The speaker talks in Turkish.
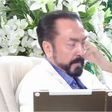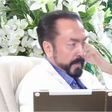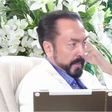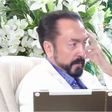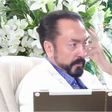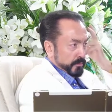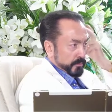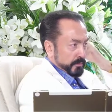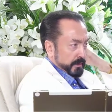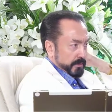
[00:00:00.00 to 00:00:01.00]
Evet. Su
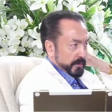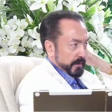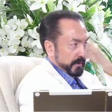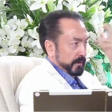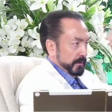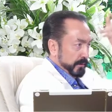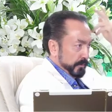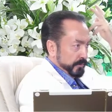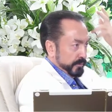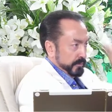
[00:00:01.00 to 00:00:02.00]
saç kenarlarını alıp.
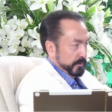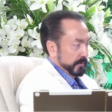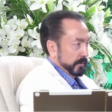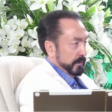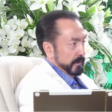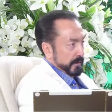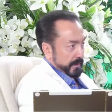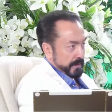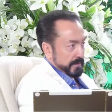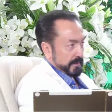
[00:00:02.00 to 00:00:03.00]
Evet.
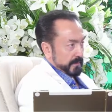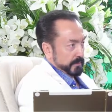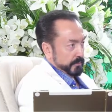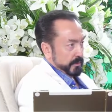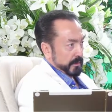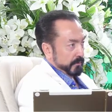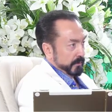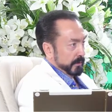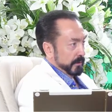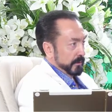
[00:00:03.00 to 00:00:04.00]
Eziyetli bir şey ama
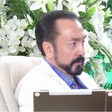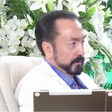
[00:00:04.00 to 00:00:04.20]
yani